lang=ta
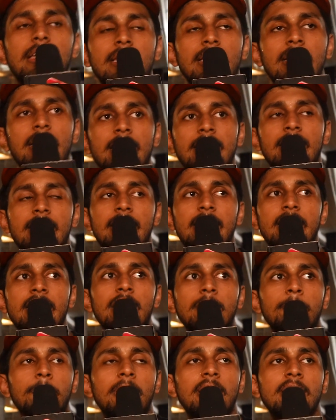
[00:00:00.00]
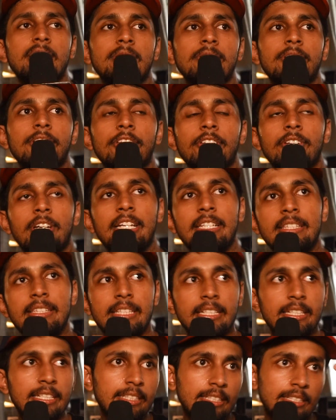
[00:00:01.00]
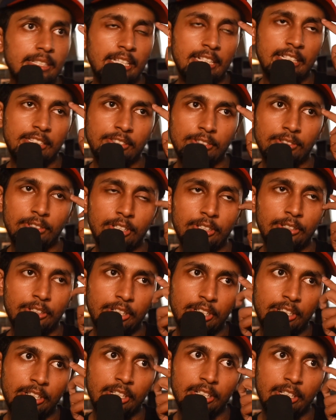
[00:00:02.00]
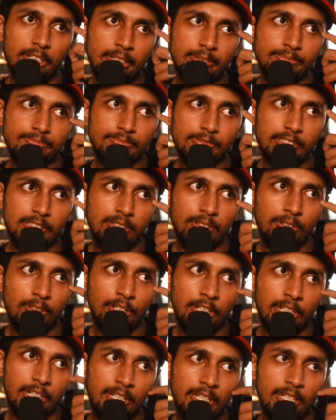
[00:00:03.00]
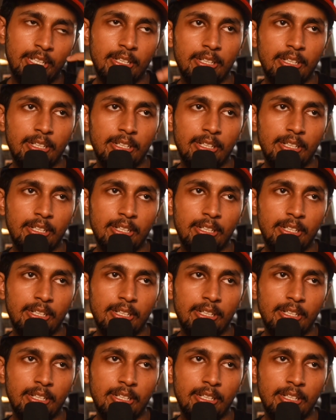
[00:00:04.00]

இல்லை ட்ரெய்லர் பார்த்த வரைக்கும் ஐ திங்க் இது நெல்சனோட ஒரு ஒரு